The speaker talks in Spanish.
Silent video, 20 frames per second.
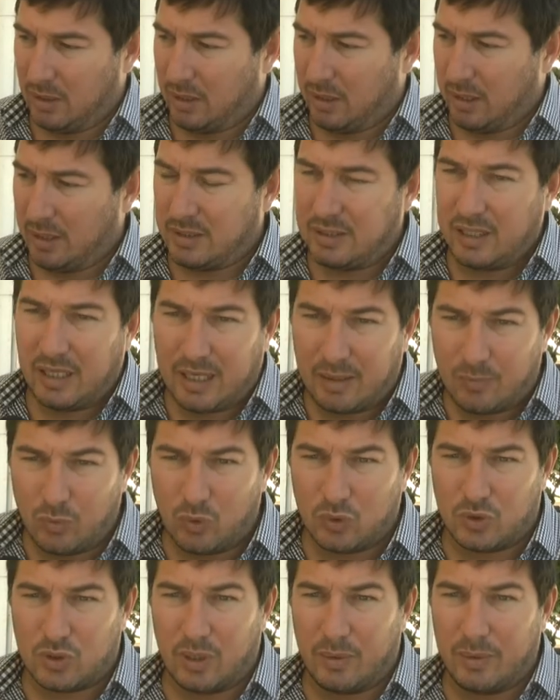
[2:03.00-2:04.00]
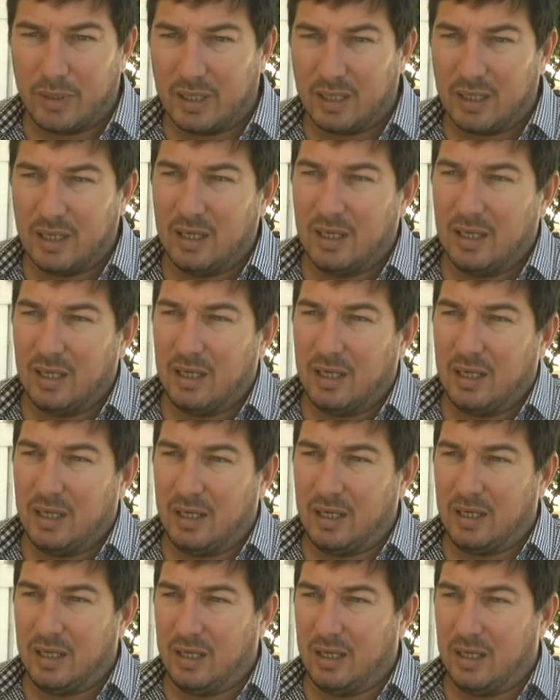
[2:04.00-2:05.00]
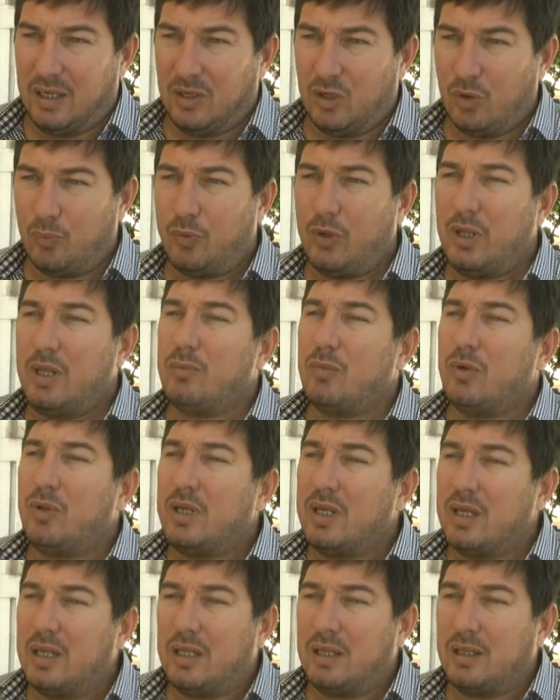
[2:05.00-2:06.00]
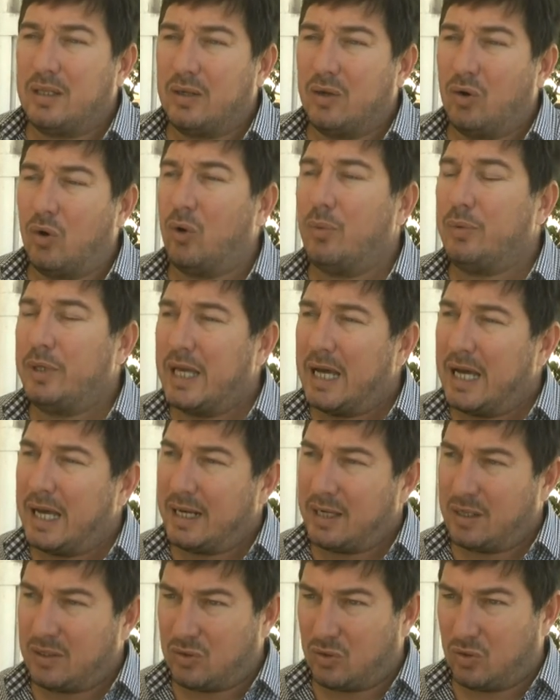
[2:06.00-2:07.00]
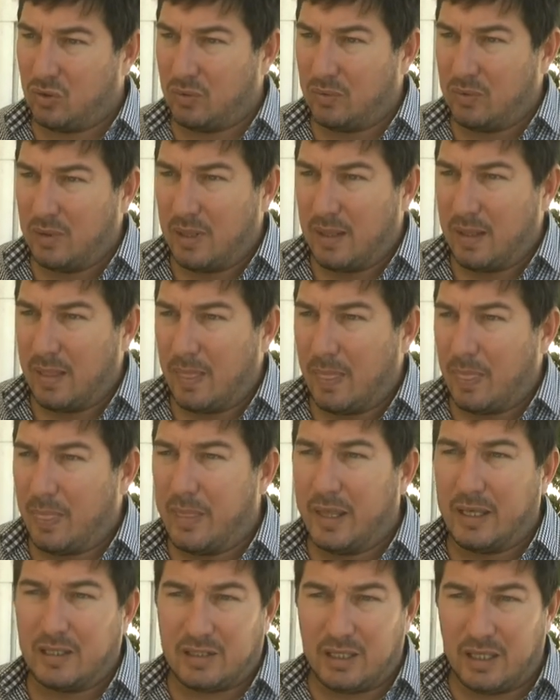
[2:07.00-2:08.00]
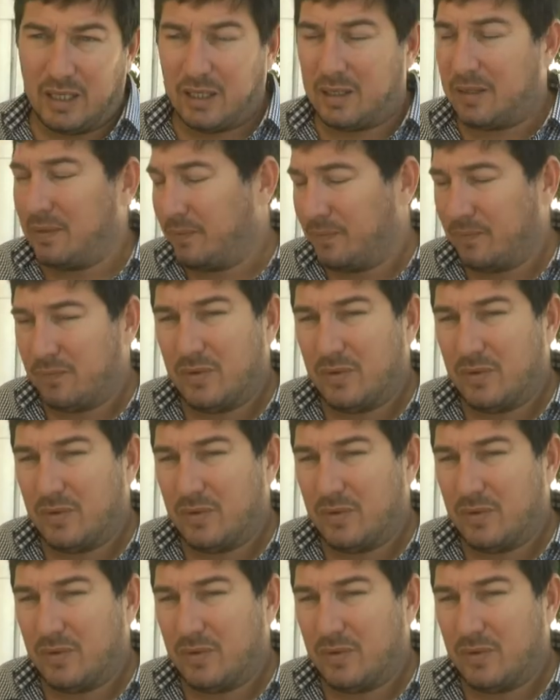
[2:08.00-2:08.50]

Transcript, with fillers: Encierra mucho. A ver, eh, no podemos eh, obviar decir